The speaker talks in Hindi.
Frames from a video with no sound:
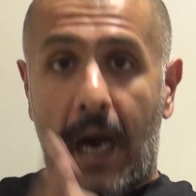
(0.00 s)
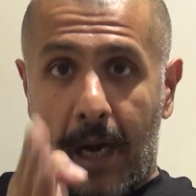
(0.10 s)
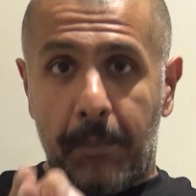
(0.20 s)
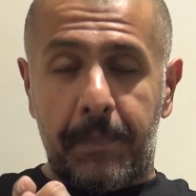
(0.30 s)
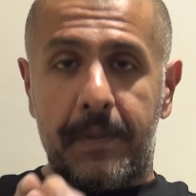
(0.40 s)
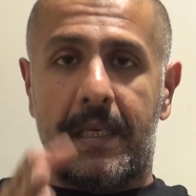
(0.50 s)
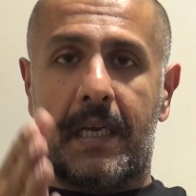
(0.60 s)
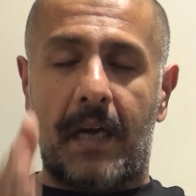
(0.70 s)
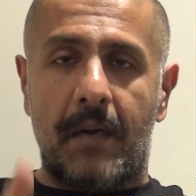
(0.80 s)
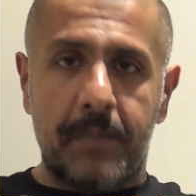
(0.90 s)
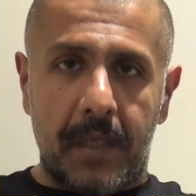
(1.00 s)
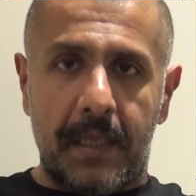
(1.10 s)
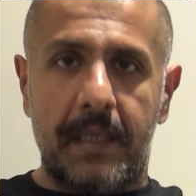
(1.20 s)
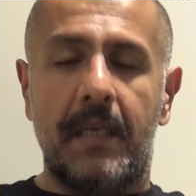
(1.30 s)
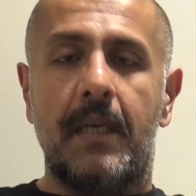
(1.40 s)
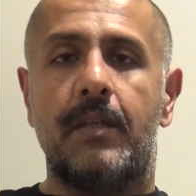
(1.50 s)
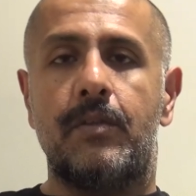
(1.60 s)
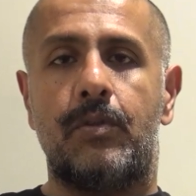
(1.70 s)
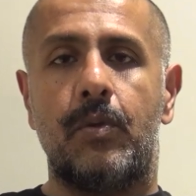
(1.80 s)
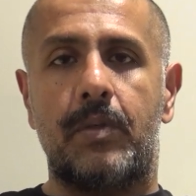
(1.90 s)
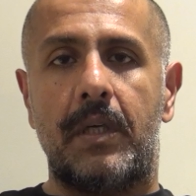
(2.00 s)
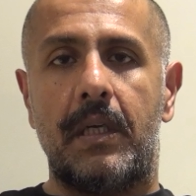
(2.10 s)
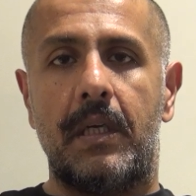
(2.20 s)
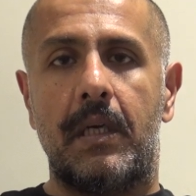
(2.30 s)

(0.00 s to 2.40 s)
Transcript: आपके काम करें जो कि